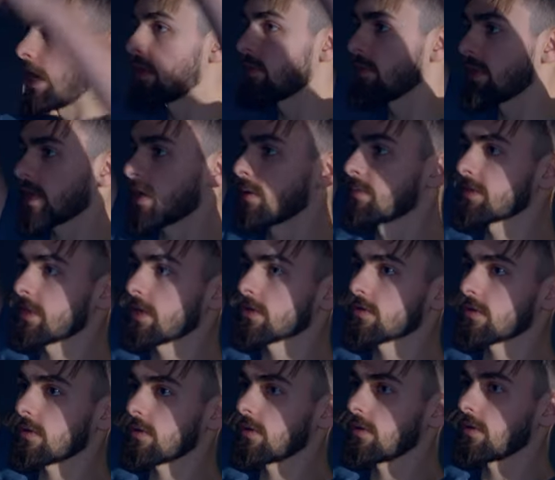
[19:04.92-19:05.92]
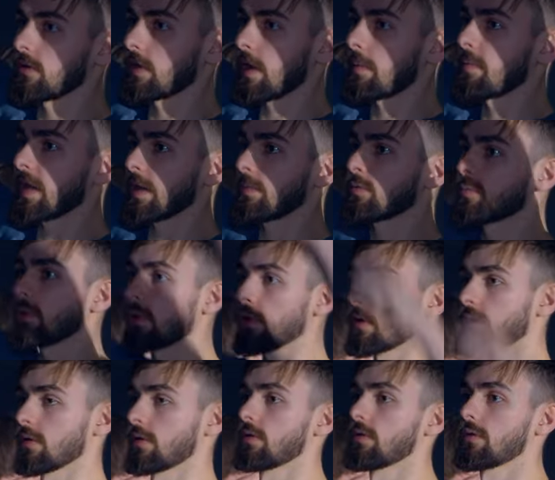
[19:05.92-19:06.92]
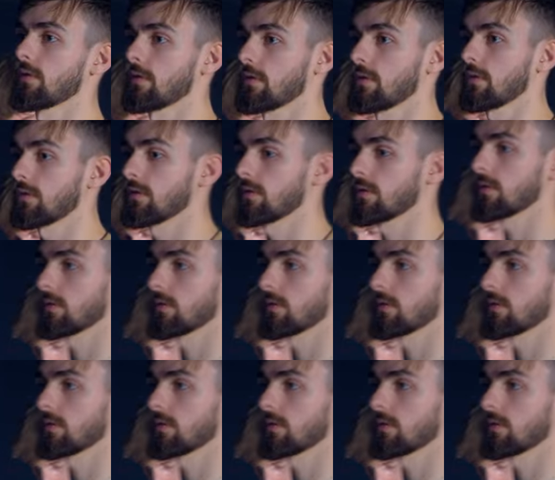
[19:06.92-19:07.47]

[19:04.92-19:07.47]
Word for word: il est en train de transpirer parce que c'est pas son matos.